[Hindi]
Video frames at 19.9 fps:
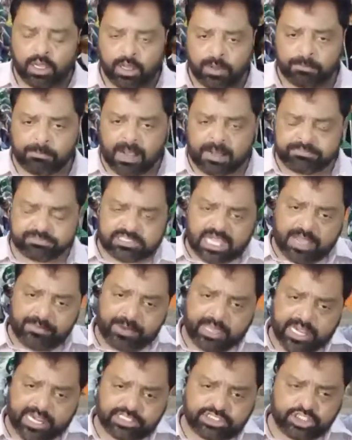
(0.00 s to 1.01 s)
ममता
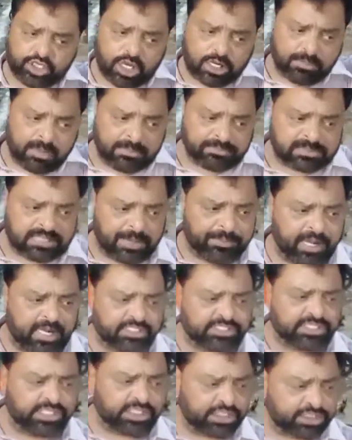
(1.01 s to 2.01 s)
बनर्जी और ममता
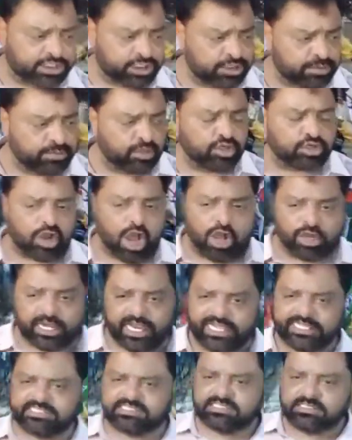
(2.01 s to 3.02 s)
बनर्जी की तृणमूल
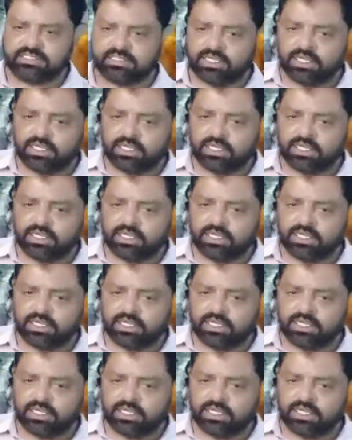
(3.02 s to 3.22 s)
कांग्रेस